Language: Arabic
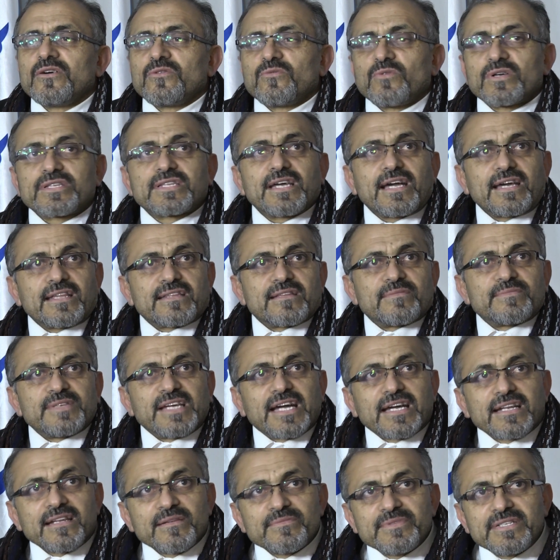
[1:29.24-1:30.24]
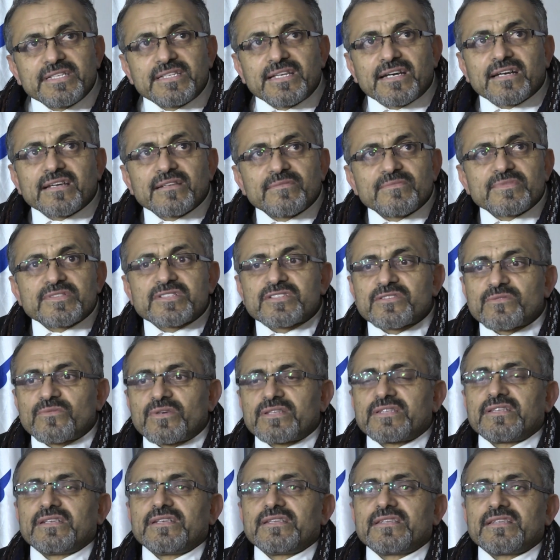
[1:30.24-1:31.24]
وتحظى بأغلبية داخل المجلس
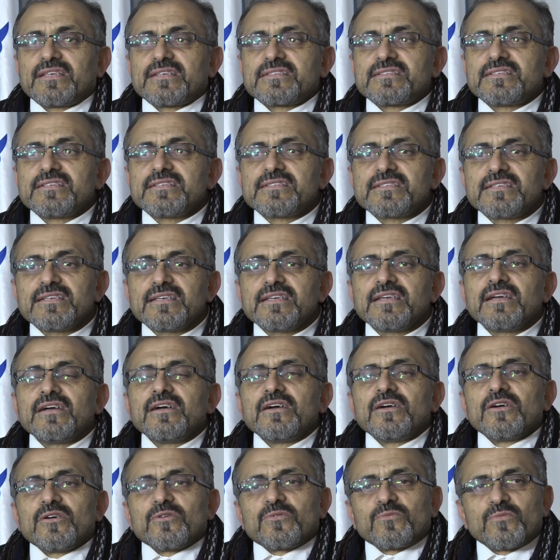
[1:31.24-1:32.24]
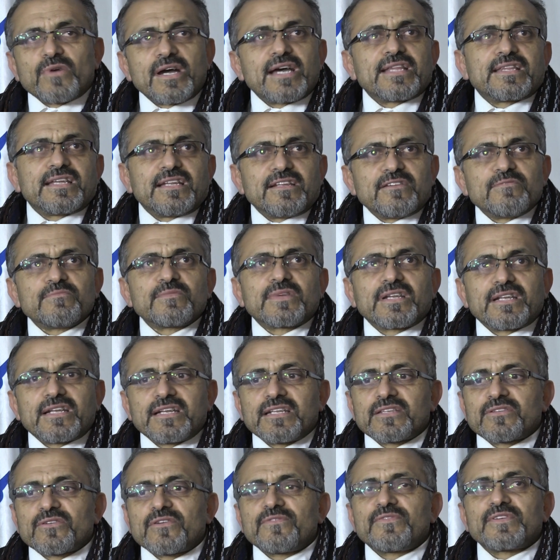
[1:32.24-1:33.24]
الوطني التأسيسي وهذا لا يمكن أن
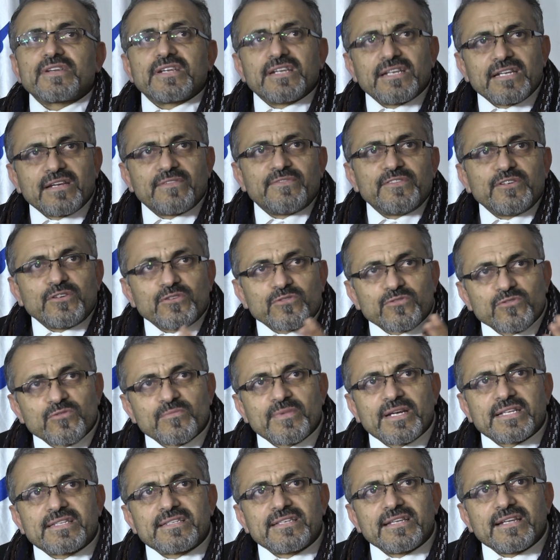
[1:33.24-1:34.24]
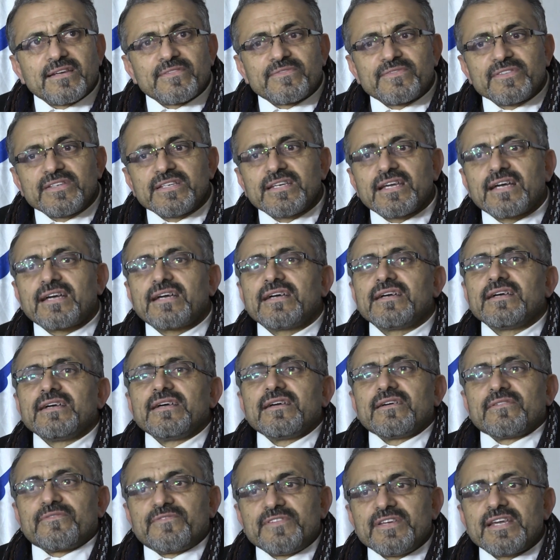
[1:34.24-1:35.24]
يتوفر إلا في حكومة ائتلافية
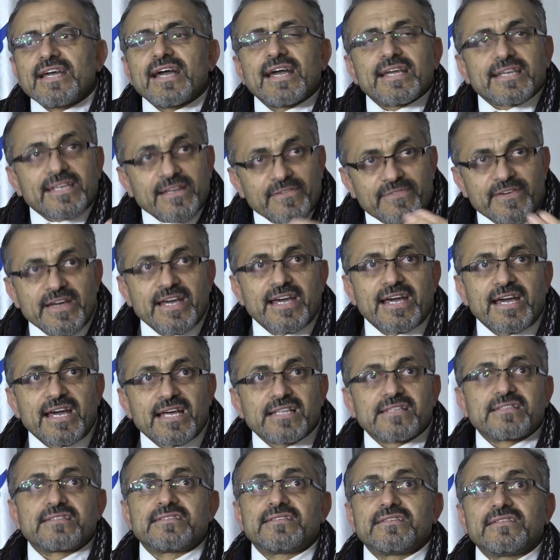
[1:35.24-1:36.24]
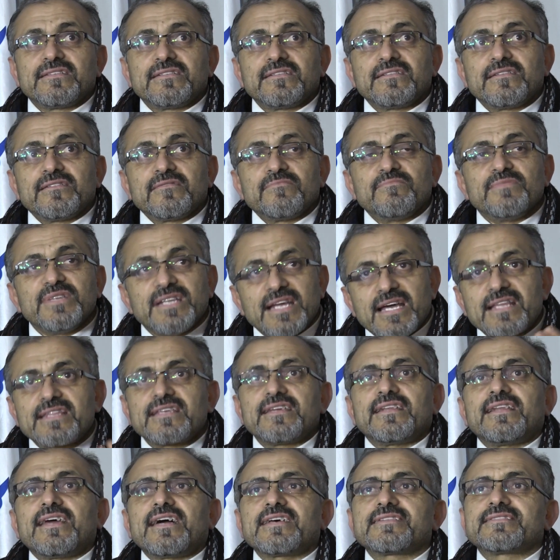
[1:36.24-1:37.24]
فيها كفاءات من
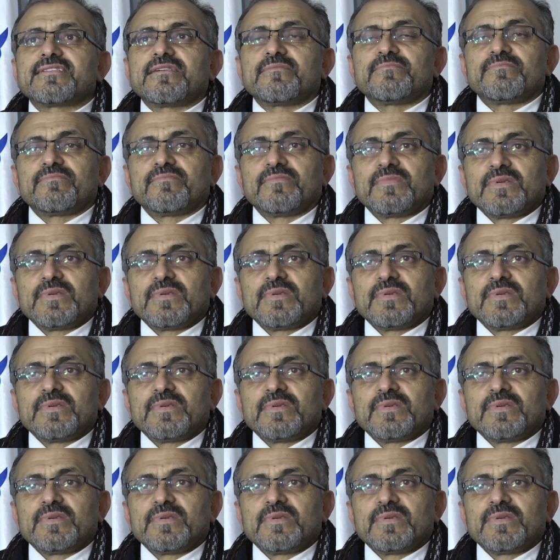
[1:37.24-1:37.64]
هذه الأحزاب